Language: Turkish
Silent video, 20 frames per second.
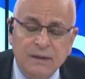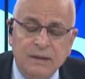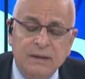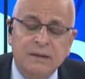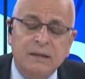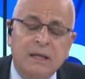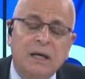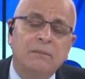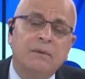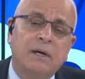
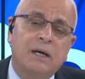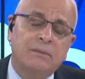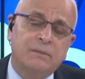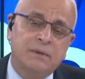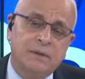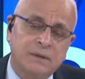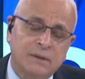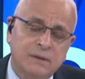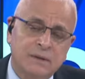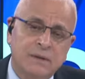
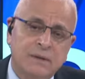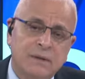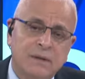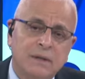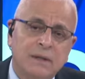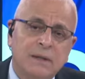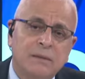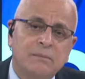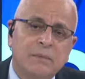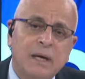tamamının
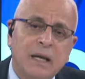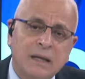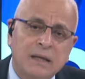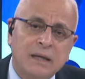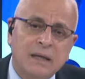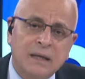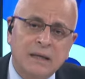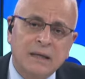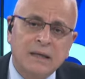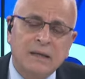
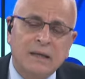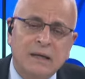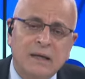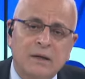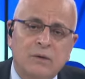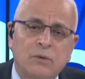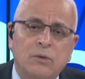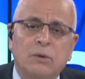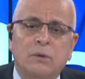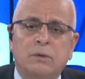belgelere dayalı
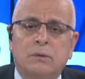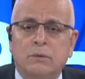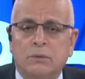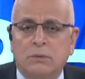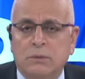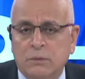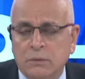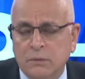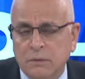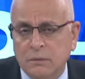olduğunu,